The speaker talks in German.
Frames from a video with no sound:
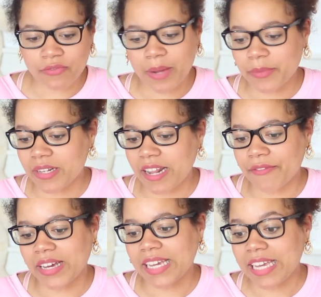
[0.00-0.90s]
Wir haben den dann
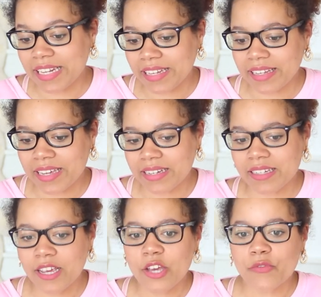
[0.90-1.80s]
einfach hingelegt,
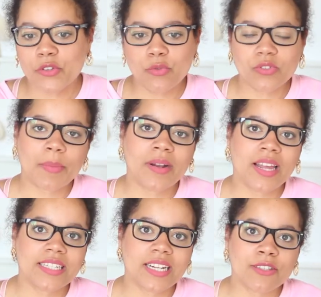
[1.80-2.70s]
versucht aber
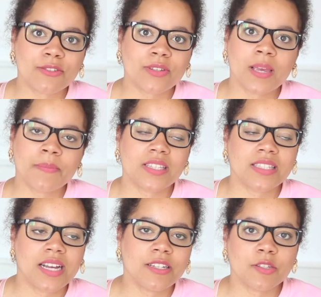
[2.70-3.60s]
leicht anzuheben, dass
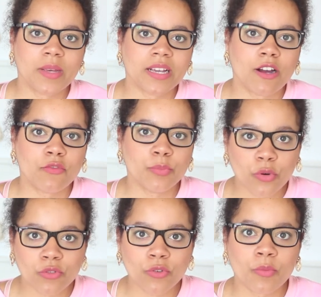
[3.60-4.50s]
der halt nicht mega auf dem
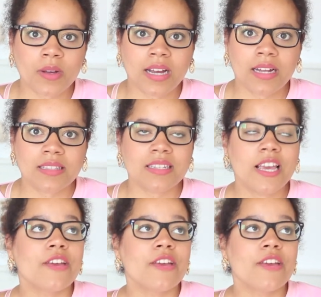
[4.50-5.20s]
Boden rumkratzt.